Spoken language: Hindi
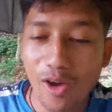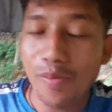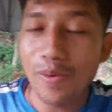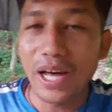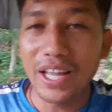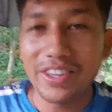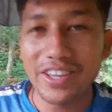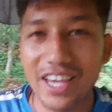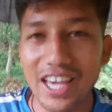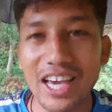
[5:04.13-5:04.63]
को
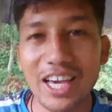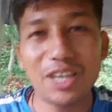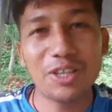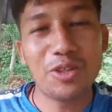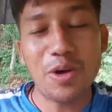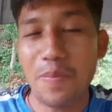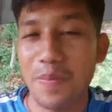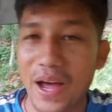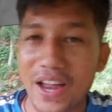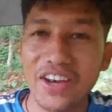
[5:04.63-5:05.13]
बांधेंगे
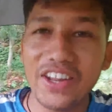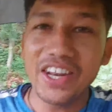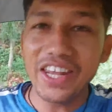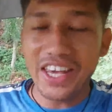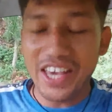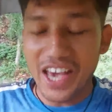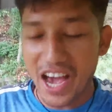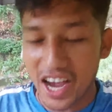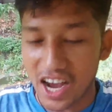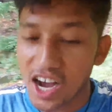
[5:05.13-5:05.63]
तो पानी
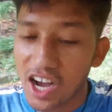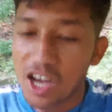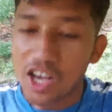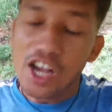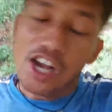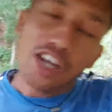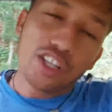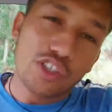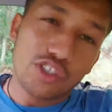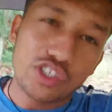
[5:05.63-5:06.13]
नहीं आएगा
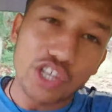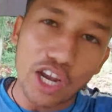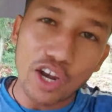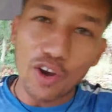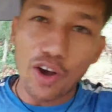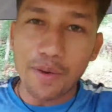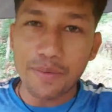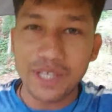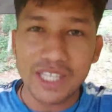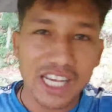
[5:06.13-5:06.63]
चलो
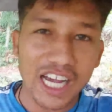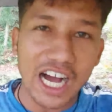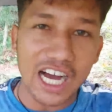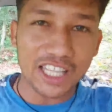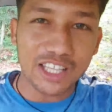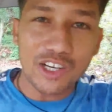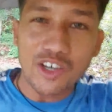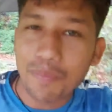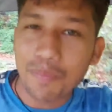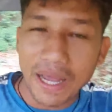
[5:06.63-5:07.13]
अभी
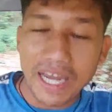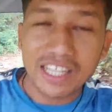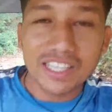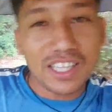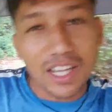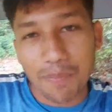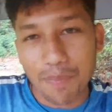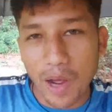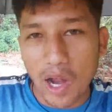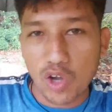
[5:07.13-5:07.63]
दिखाता हूँ पहले
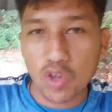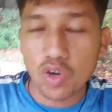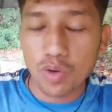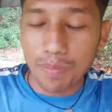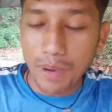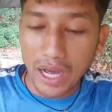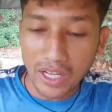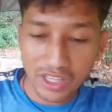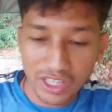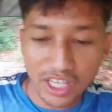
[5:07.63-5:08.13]
तिरपाल को
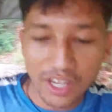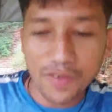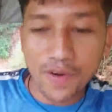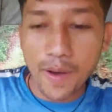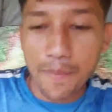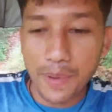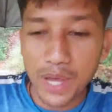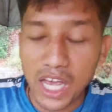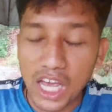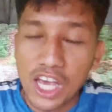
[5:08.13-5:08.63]
बांधते हैं
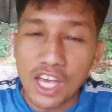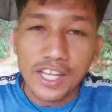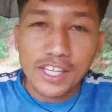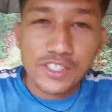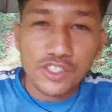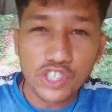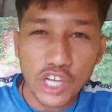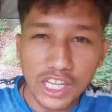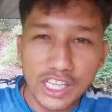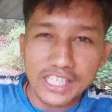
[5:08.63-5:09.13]
वहाँ पर
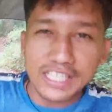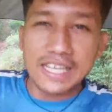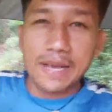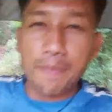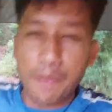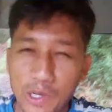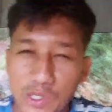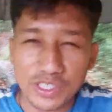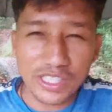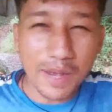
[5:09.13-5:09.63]
जल्दी से
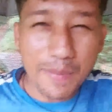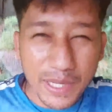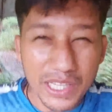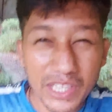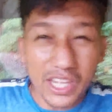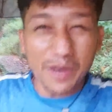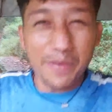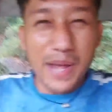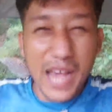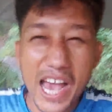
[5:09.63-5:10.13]
पहुँचते
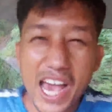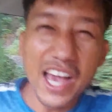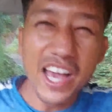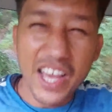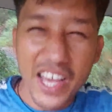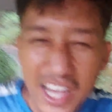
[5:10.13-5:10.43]
मंदिर में